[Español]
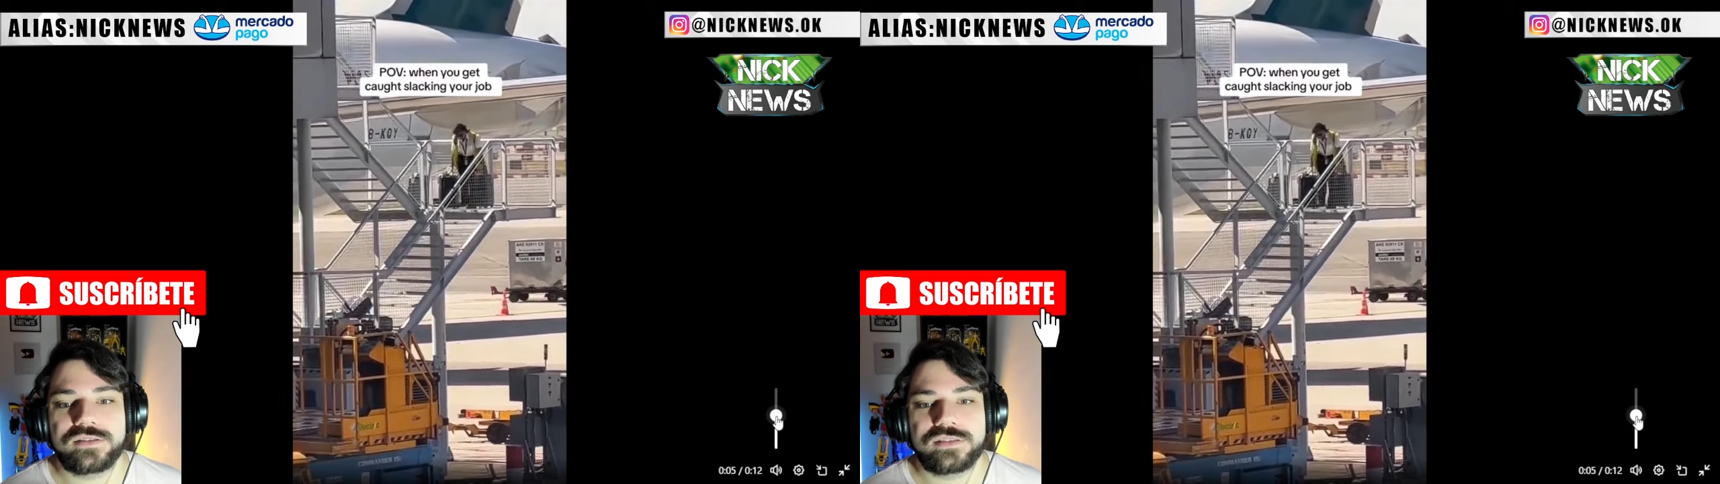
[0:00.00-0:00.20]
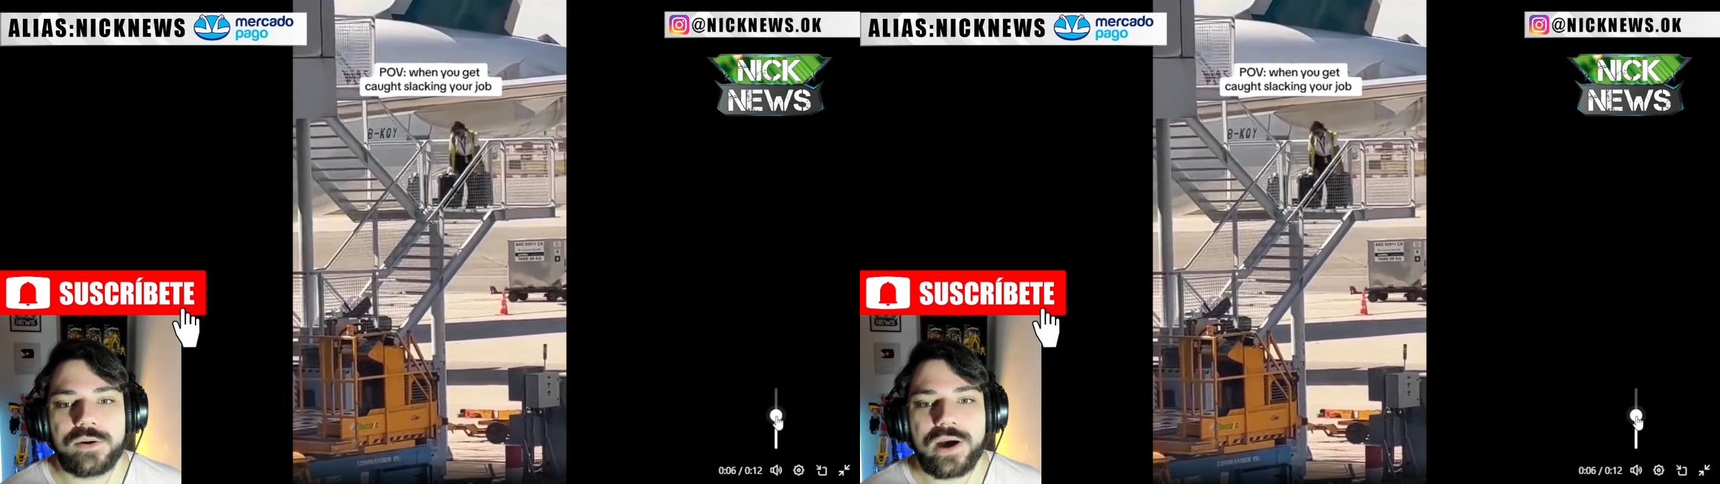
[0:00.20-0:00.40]

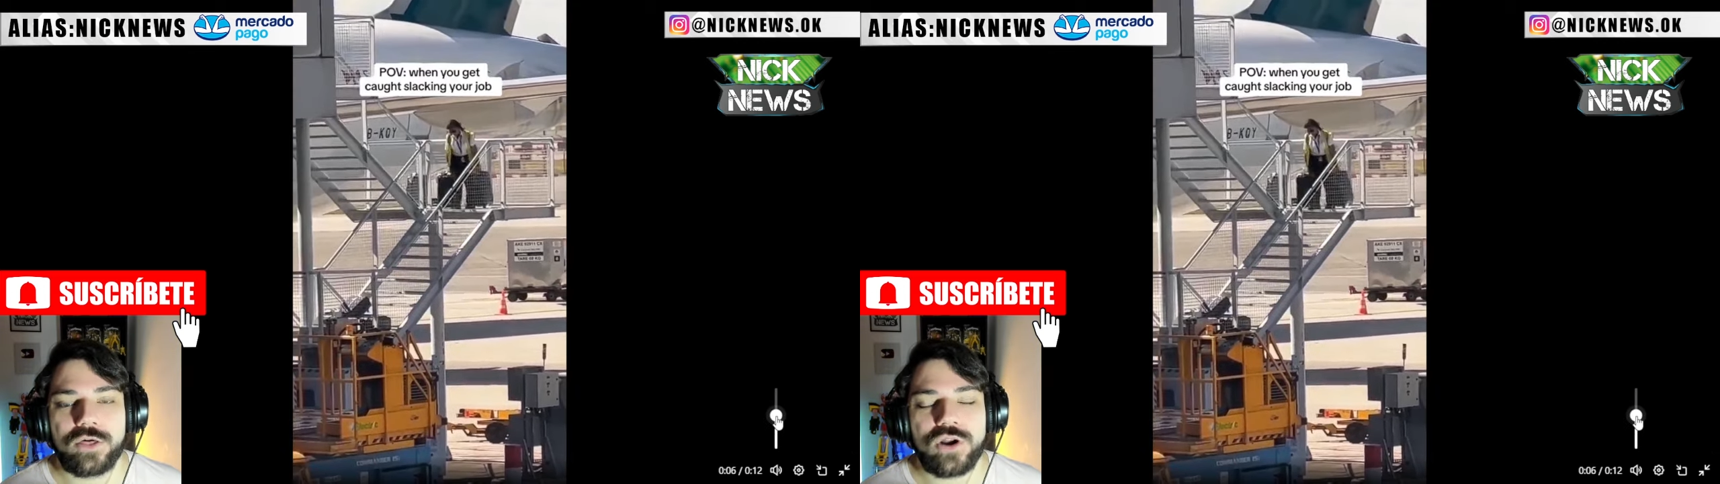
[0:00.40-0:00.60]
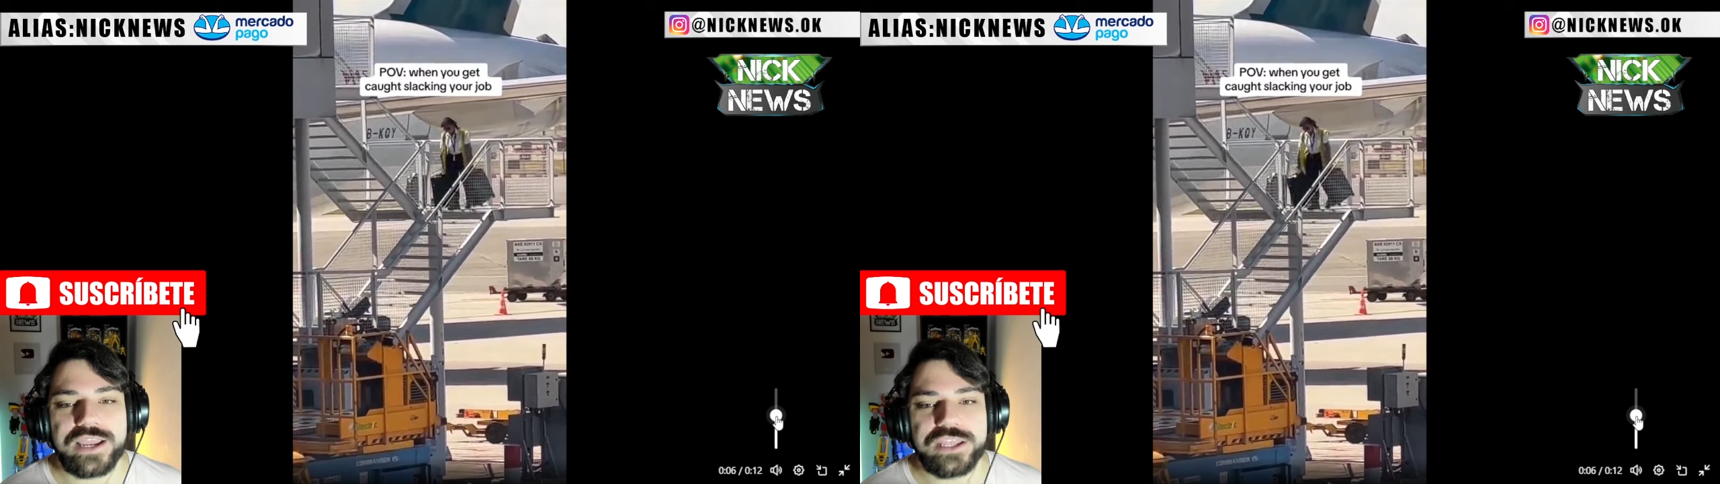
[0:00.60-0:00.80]

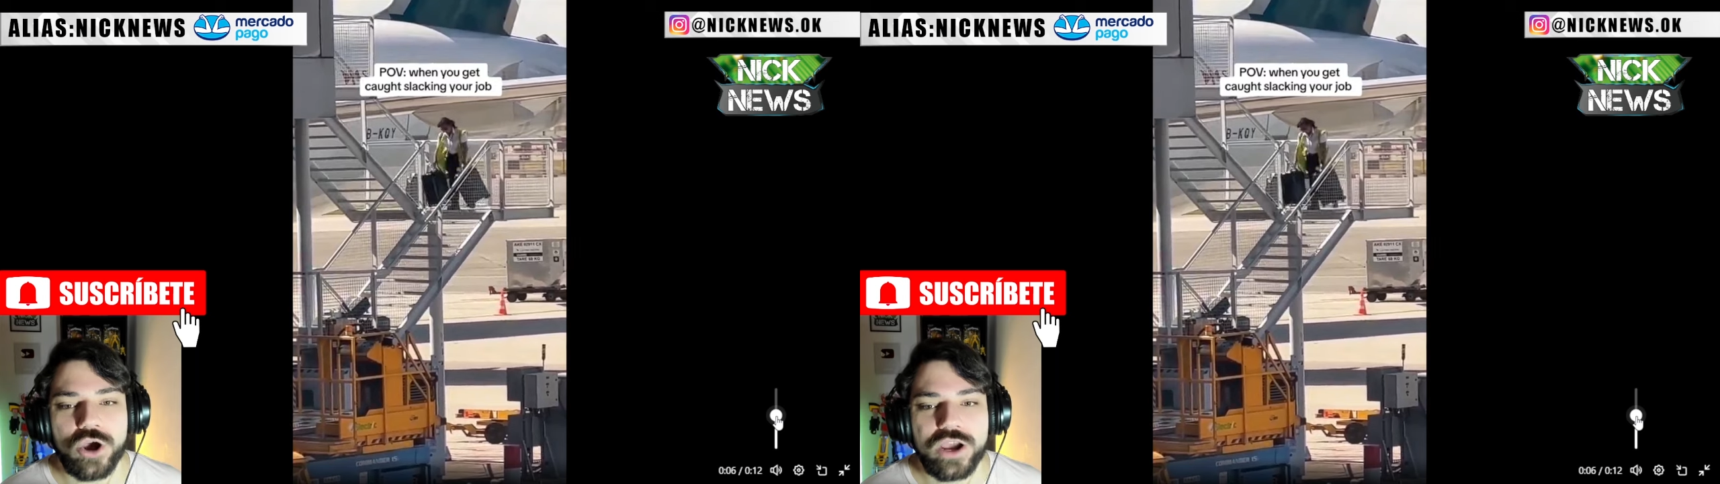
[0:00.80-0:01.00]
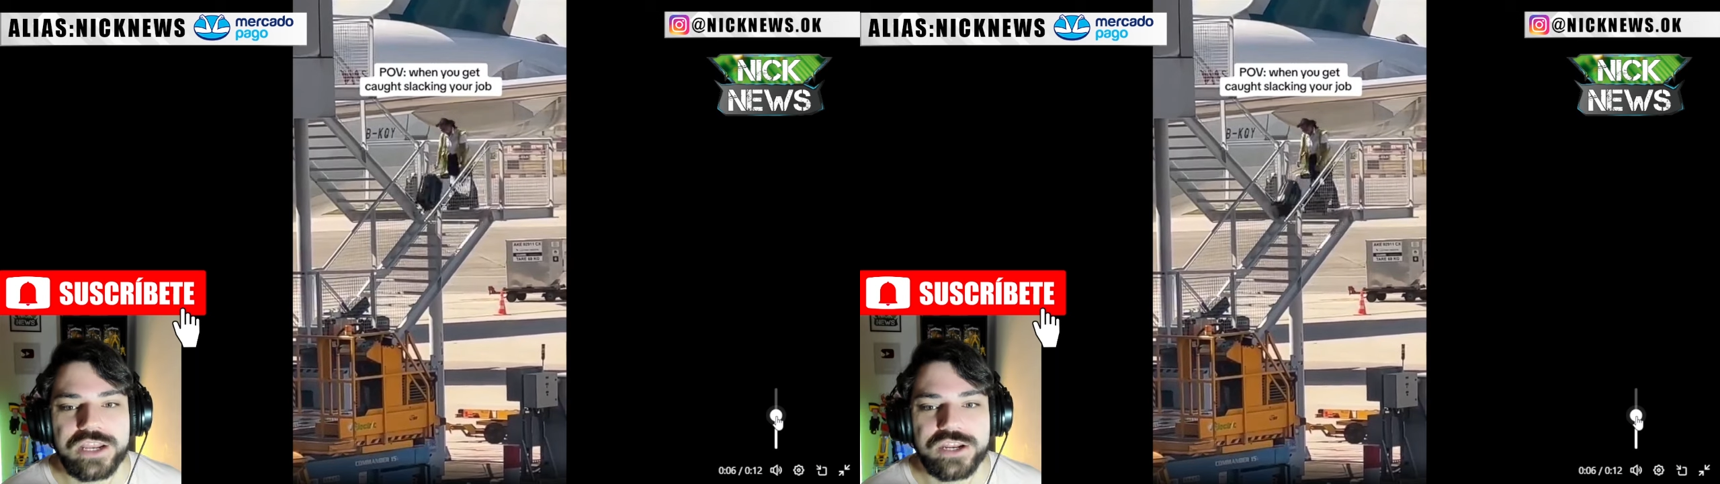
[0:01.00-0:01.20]
Trabajadora
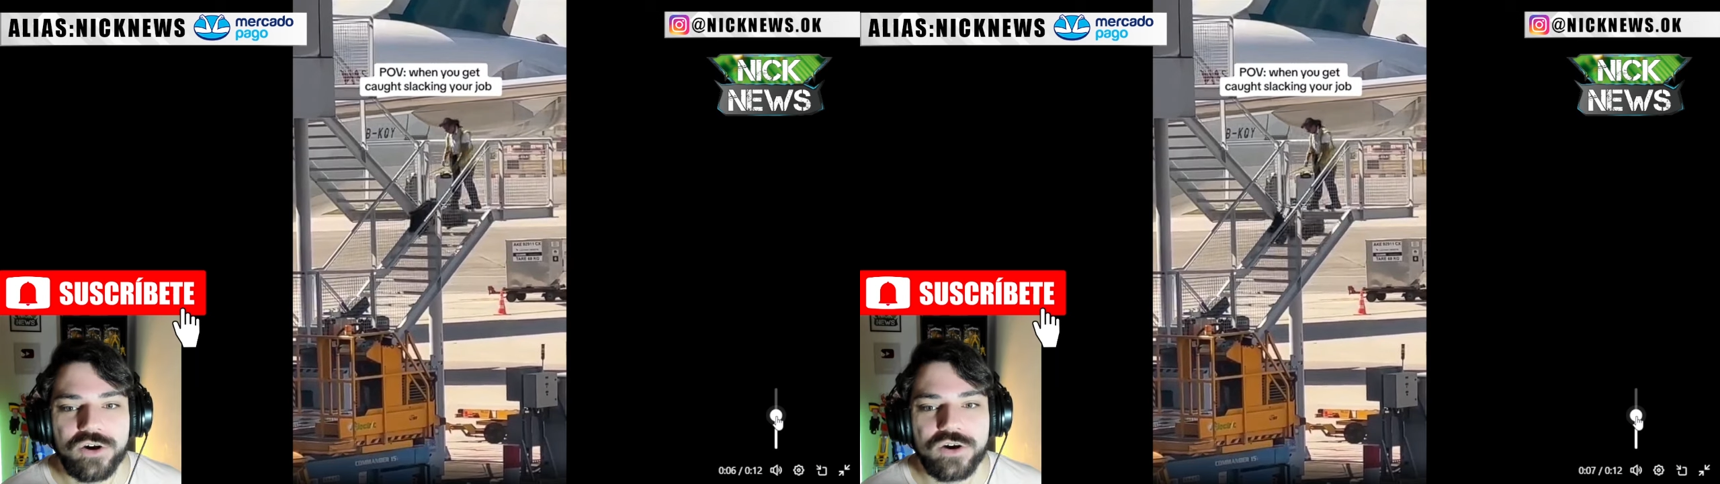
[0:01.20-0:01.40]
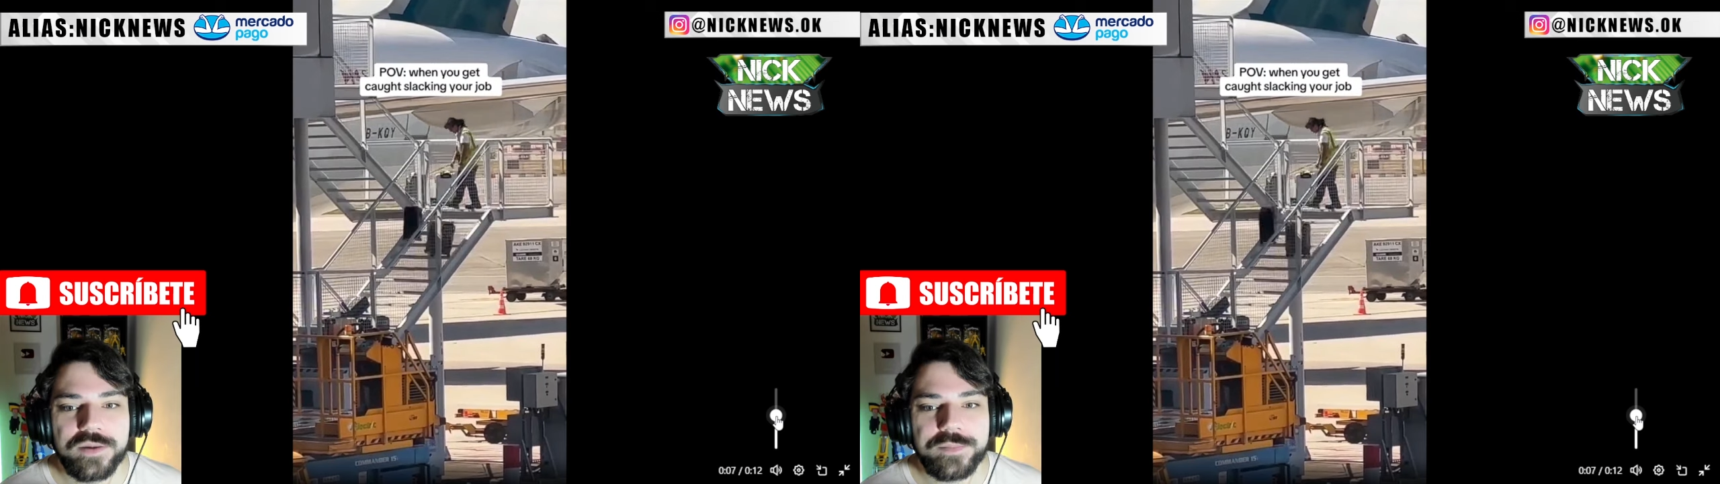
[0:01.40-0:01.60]
guiño guiño.